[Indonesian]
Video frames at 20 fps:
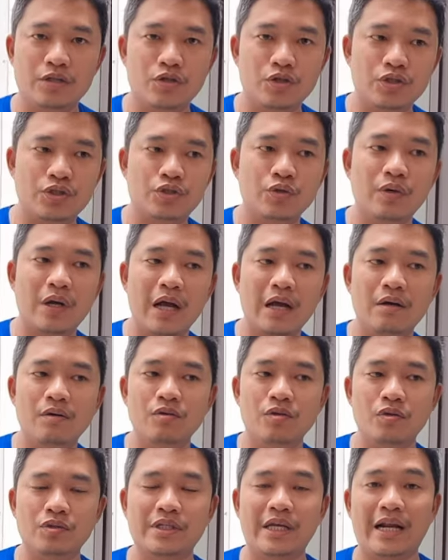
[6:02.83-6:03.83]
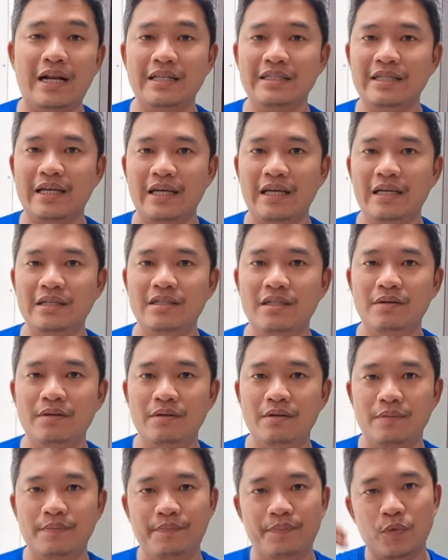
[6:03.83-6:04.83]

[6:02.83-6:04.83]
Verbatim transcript: terus juga untuk saran saya sih